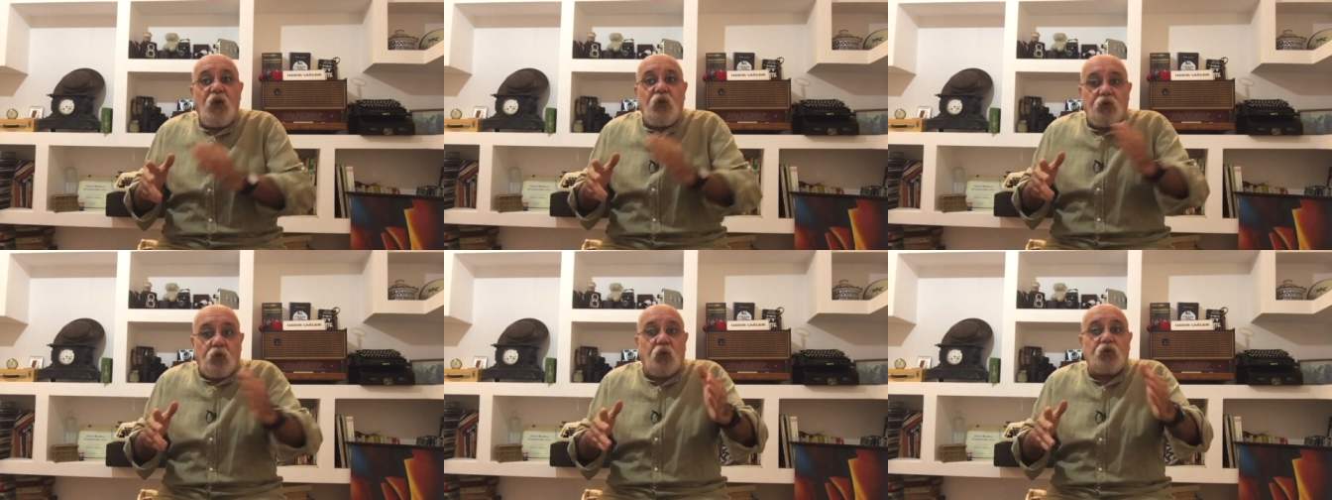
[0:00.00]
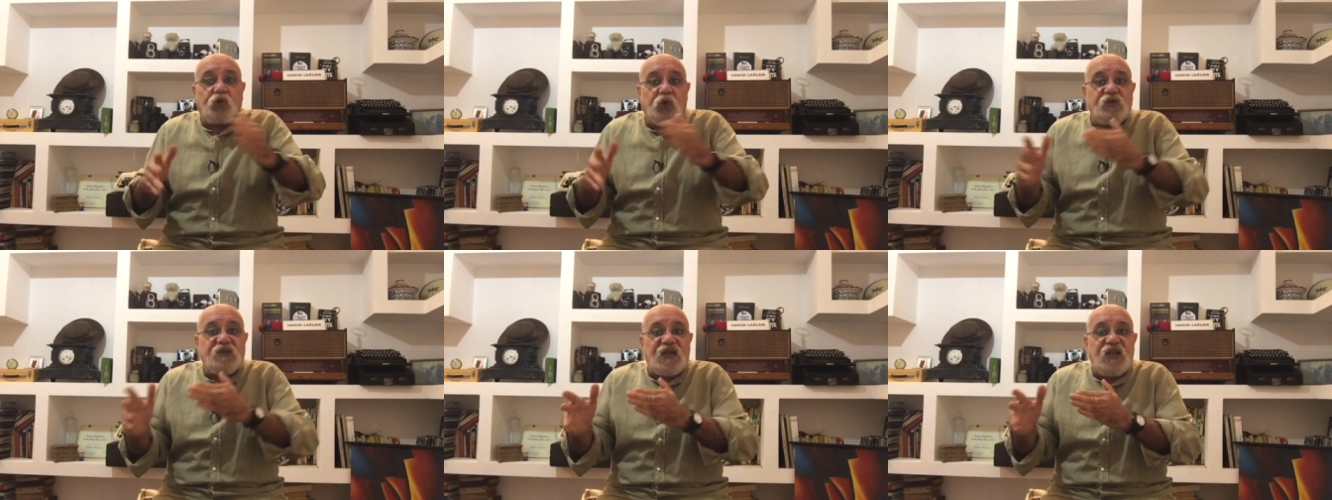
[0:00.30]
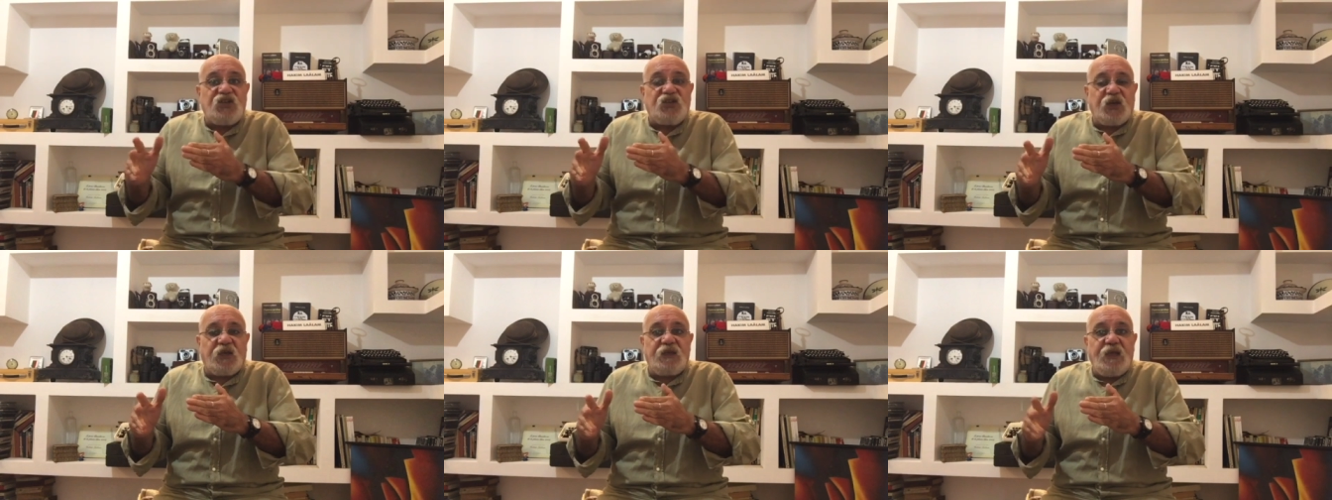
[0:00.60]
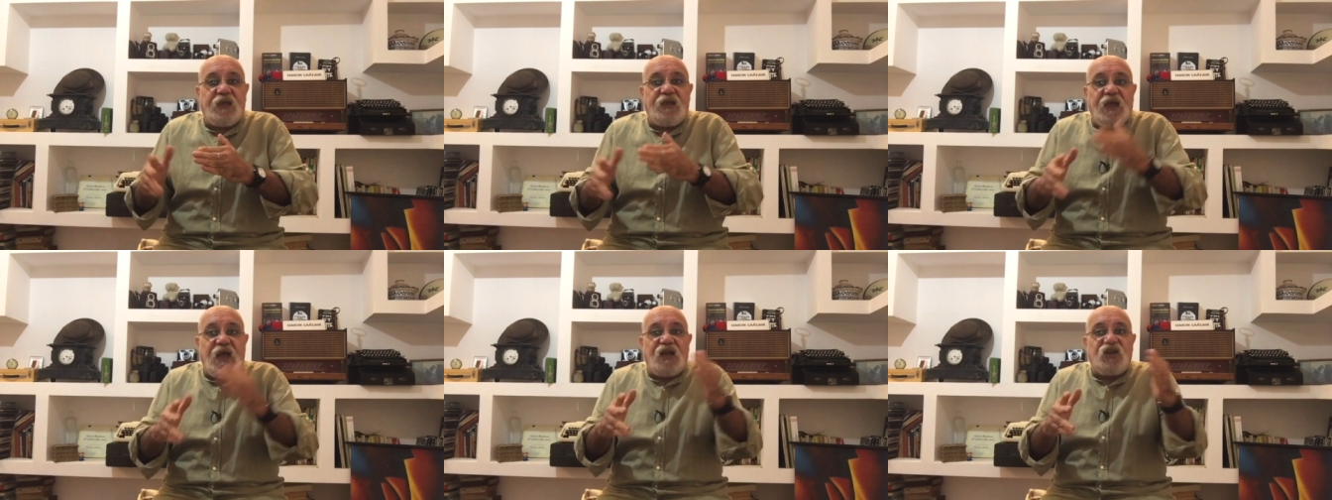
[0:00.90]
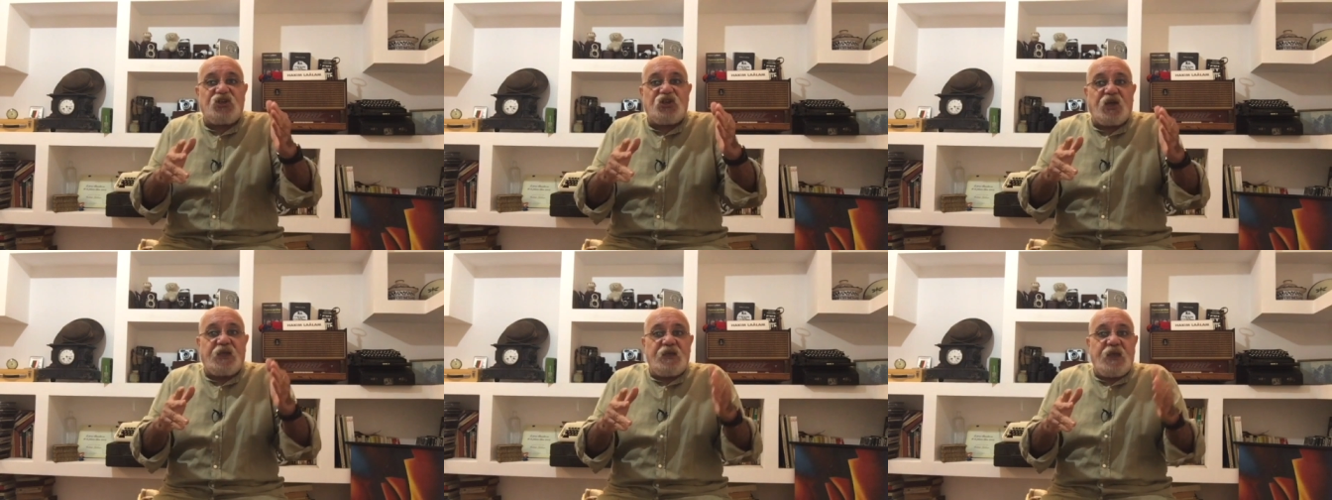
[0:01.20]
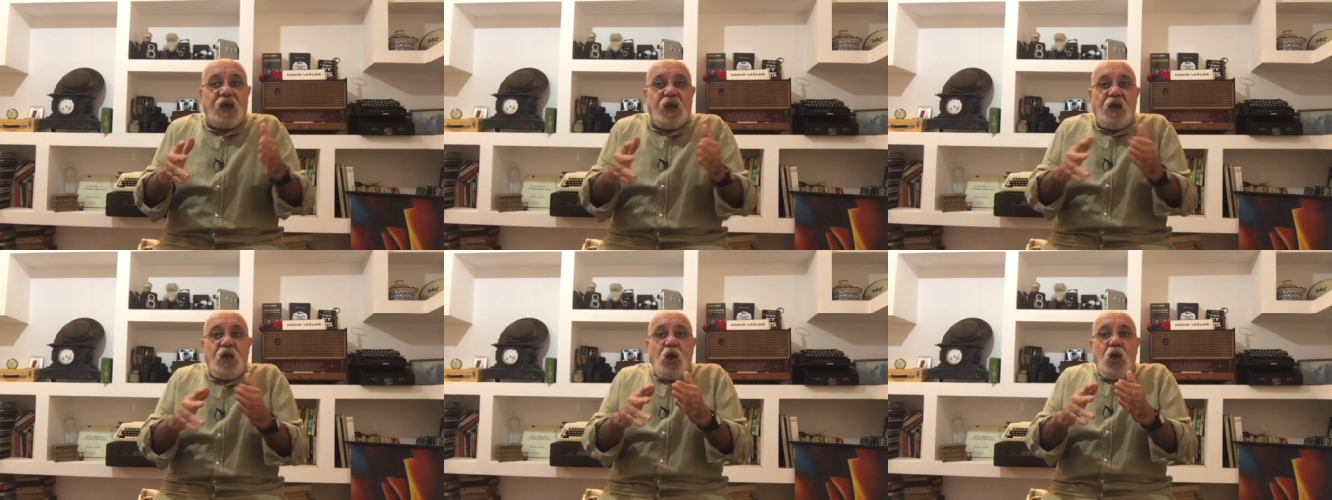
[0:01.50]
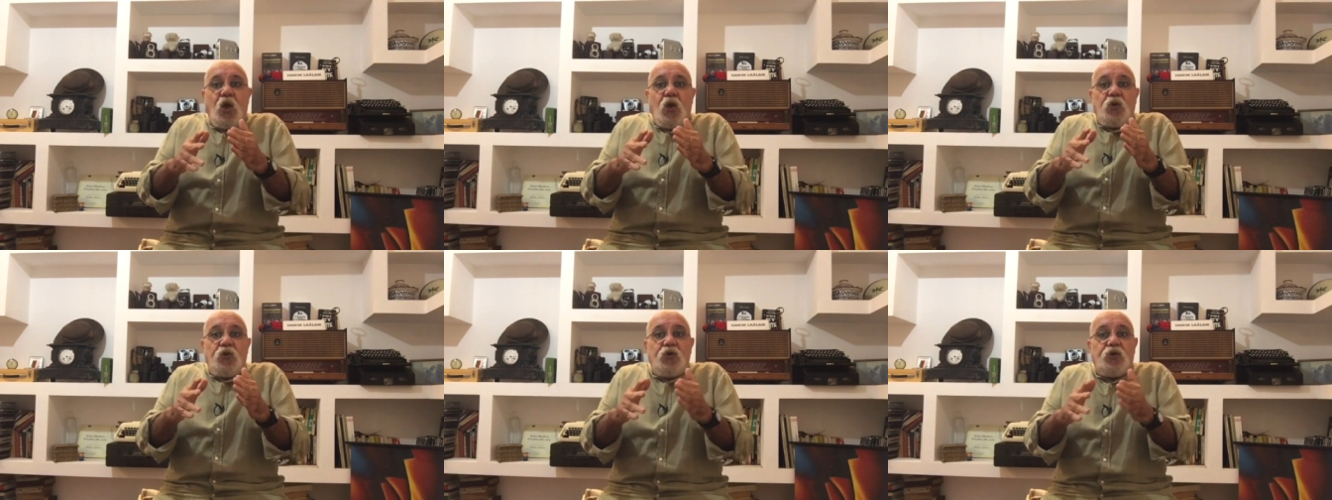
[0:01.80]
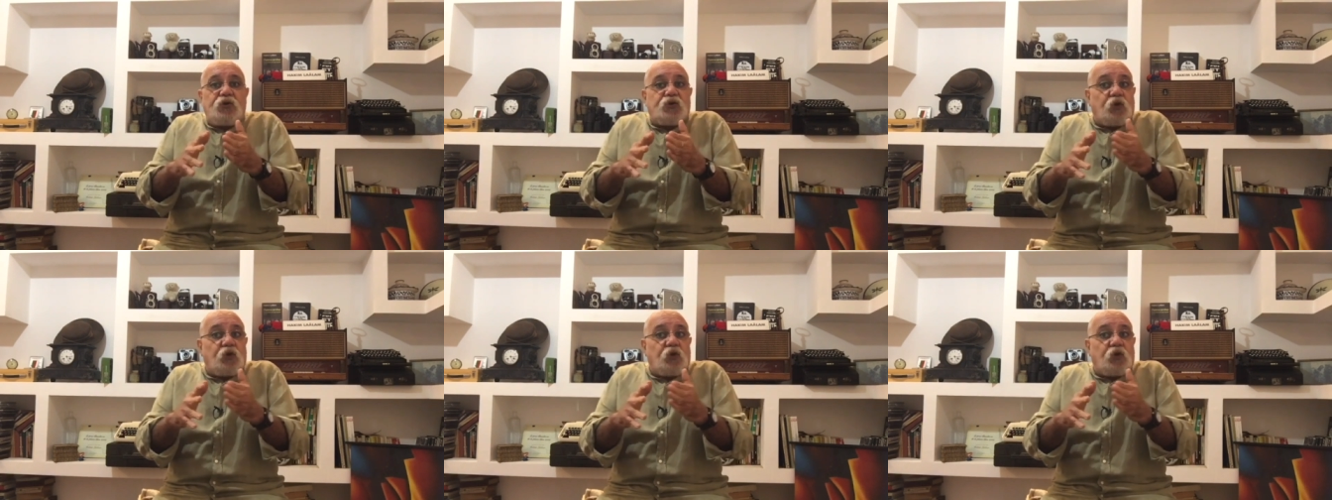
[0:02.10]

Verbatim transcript: D'autres Algériennes et Algériens ne